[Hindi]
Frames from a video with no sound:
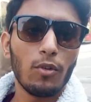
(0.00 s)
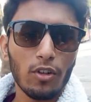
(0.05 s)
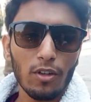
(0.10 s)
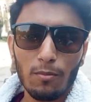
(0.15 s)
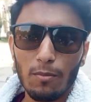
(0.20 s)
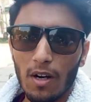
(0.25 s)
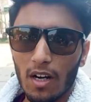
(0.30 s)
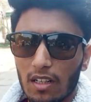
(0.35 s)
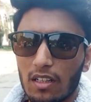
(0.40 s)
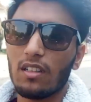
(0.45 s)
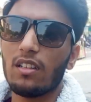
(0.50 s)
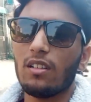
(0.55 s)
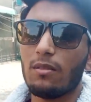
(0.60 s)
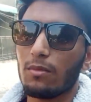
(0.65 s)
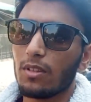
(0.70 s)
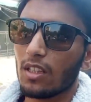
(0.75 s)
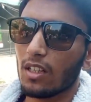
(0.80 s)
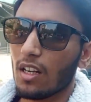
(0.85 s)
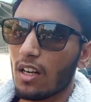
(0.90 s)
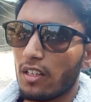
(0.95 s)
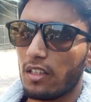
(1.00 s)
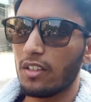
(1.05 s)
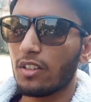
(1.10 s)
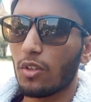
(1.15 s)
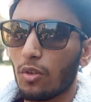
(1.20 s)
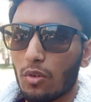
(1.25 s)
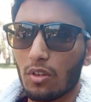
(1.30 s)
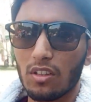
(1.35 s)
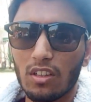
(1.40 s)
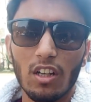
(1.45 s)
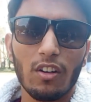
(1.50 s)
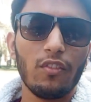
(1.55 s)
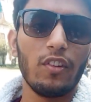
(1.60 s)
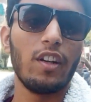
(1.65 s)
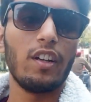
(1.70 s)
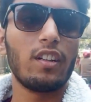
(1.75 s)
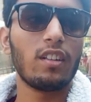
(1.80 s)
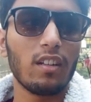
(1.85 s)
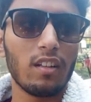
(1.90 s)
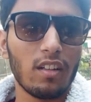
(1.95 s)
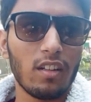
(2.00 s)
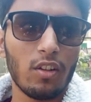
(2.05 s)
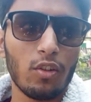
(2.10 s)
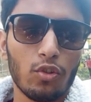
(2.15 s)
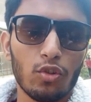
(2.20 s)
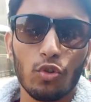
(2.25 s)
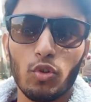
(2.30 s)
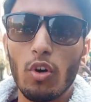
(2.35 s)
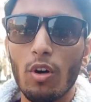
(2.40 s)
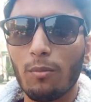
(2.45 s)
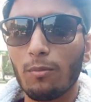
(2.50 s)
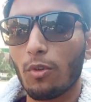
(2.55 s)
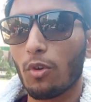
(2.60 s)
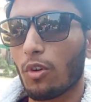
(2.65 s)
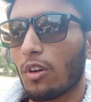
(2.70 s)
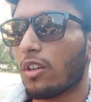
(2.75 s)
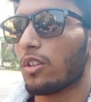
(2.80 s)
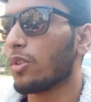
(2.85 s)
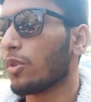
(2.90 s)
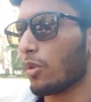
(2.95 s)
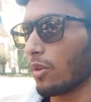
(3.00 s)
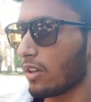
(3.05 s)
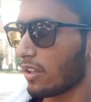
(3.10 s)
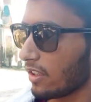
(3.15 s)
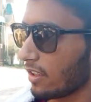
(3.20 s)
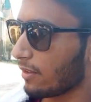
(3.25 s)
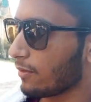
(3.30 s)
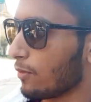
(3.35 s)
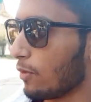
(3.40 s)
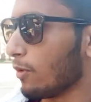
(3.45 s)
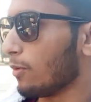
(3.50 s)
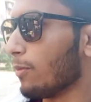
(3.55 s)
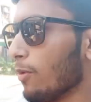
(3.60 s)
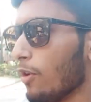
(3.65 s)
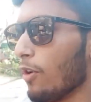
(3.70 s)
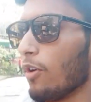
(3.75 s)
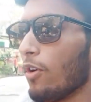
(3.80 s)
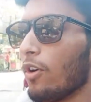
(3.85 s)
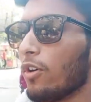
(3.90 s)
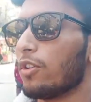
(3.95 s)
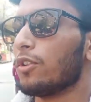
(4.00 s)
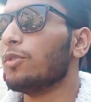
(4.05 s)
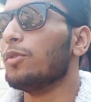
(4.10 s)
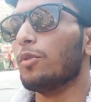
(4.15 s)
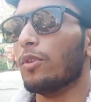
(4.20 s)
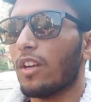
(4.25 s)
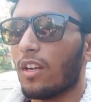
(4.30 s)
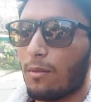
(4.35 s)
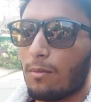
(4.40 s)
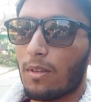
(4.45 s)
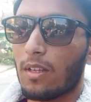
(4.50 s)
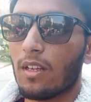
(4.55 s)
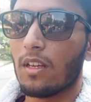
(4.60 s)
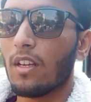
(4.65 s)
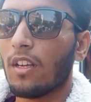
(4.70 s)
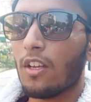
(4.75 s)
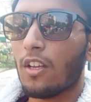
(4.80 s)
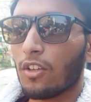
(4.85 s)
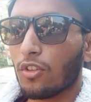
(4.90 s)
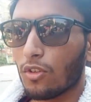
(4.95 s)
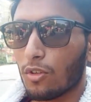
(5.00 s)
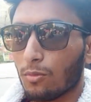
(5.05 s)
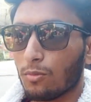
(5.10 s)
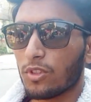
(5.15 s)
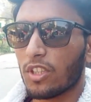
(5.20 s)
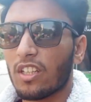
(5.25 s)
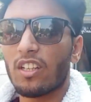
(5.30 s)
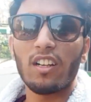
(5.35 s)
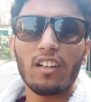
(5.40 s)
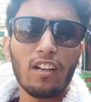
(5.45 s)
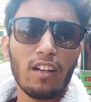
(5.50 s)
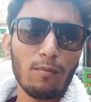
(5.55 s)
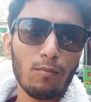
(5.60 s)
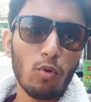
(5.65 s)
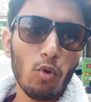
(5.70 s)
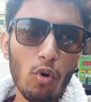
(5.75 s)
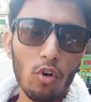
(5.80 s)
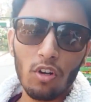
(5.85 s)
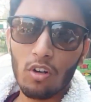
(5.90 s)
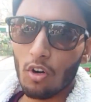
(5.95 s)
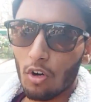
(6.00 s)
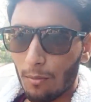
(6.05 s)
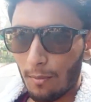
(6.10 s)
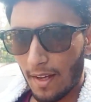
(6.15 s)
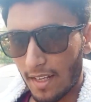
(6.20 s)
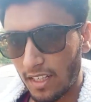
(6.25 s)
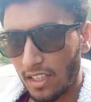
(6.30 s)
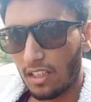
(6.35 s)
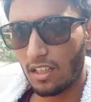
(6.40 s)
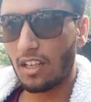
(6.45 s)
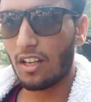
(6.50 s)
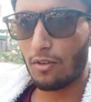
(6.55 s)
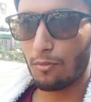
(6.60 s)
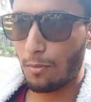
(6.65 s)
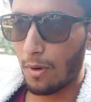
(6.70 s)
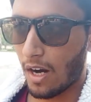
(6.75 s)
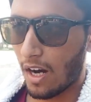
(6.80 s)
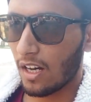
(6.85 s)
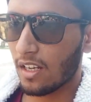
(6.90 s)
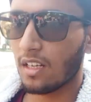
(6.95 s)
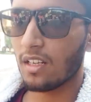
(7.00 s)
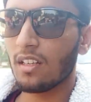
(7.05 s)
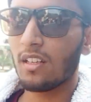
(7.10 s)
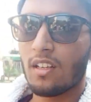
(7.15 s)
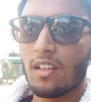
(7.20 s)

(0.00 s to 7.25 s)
लोग की बारी नहीं अभी तक आ रही टोकन का वेट कर रहे हैं और जो हम लोग का टोकन है वो बहुत दूर है अभी तो मुझे लग गई भूख और मैं निकल आया हूँ बाहर